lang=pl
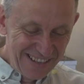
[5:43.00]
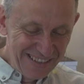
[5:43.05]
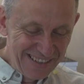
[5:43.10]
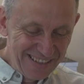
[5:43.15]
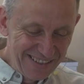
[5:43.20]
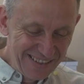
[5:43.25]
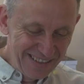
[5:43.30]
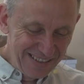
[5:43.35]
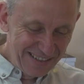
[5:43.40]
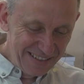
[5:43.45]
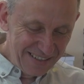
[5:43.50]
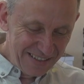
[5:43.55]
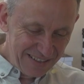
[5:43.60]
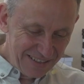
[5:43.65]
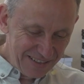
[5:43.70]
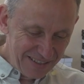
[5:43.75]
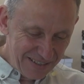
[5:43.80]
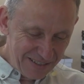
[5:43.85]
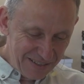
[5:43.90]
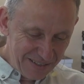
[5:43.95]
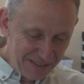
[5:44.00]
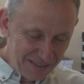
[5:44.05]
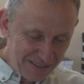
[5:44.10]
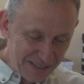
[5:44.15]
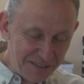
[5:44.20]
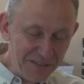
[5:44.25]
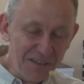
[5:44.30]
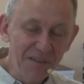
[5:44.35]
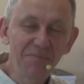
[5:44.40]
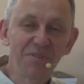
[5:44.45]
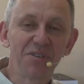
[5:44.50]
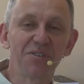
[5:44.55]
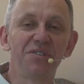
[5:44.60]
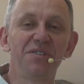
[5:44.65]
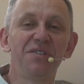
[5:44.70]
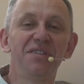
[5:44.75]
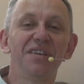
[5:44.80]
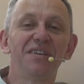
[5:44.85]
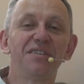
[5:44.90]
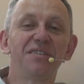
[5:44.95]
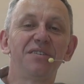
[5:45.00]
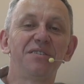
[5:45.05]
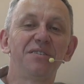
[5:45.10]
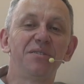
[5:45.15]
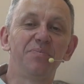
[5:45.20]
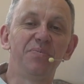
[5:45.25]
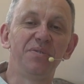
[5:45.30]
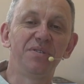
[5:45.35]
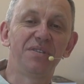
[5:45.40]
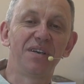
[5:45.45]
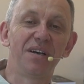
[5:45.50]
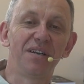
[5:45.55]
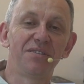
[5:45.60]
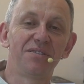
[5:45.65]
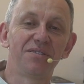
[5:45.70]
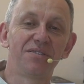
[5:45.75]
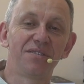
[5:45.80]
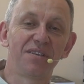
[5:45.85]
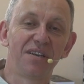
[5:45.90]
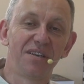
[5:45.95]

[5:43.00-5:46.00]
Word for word: Yy, zacząłem też inne rzeczy pisać,